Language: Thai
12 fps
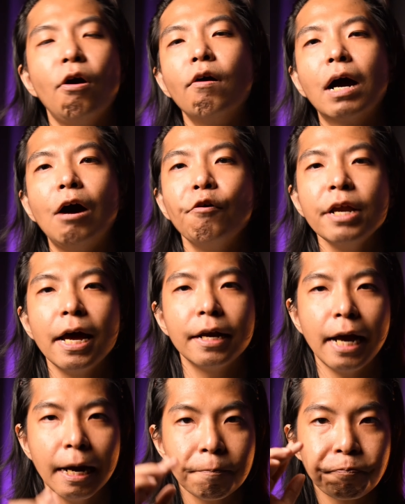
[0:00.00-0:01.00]
กของเขาเนี่ย
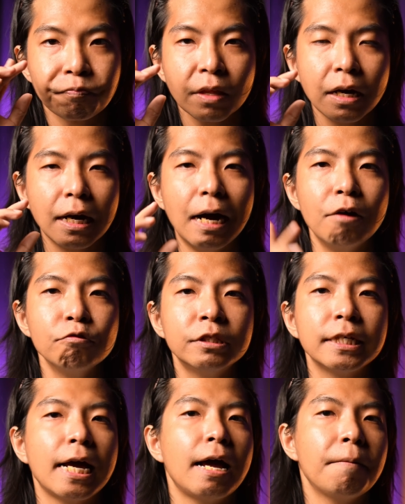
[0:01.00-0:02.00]
นะเขา
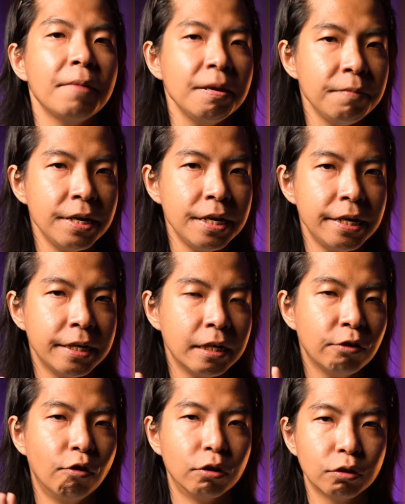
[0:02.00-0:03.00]
จะไม่มีใน
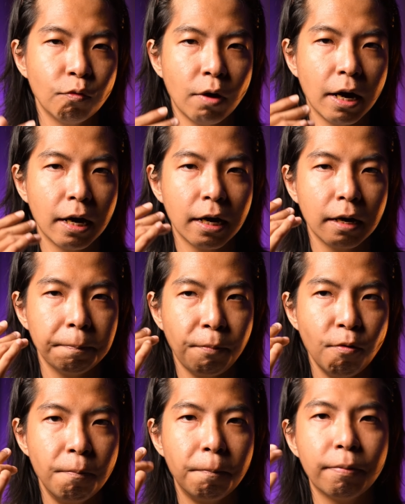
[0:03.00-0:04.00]
ส่งตัว
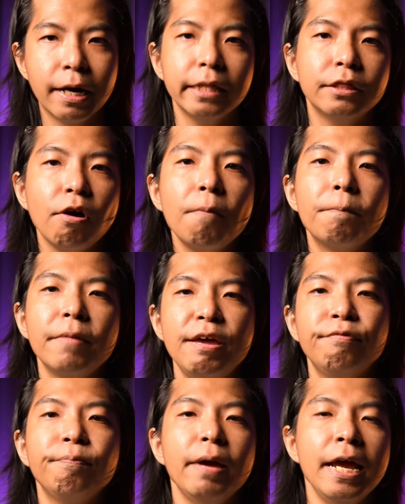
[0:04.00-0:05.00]
ปุ่ม Custom
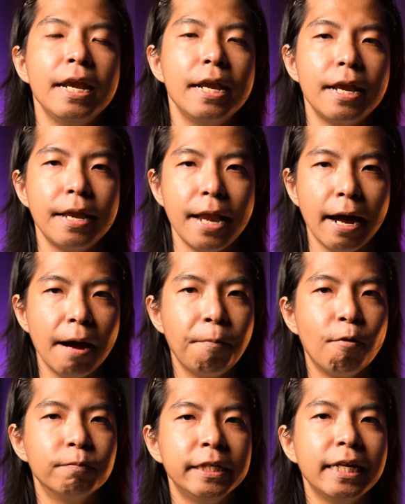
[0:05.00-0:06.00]
FN นะครับ
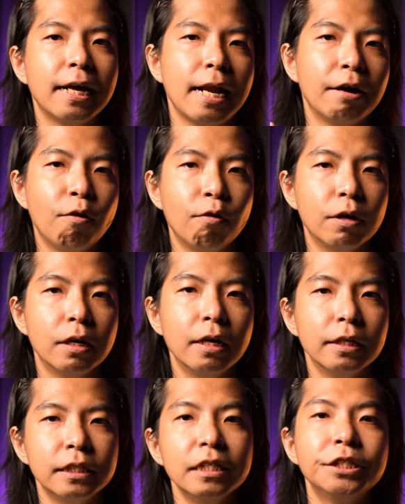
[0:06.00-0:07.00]
ผมที่หลายๆคน
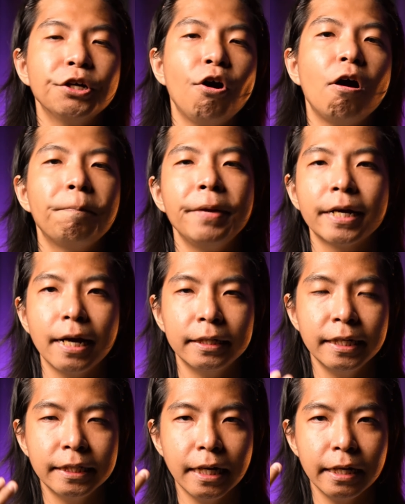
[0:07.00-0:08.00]
ชื่นชอบในการ
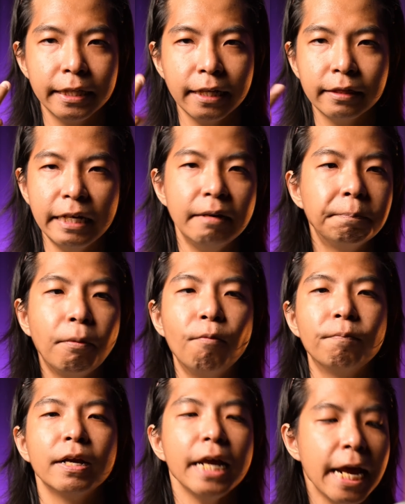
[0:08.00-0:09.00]
ที่จะเซตติ้งปุ่ม
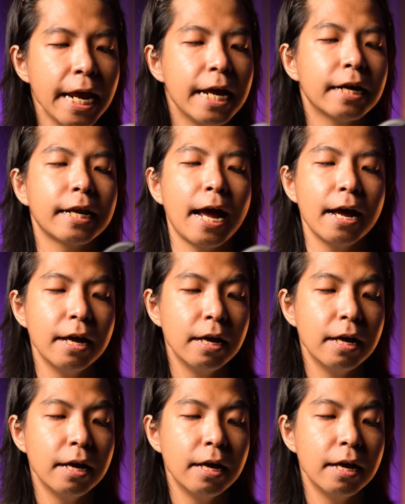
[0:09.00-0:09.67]
นั่นเองนะ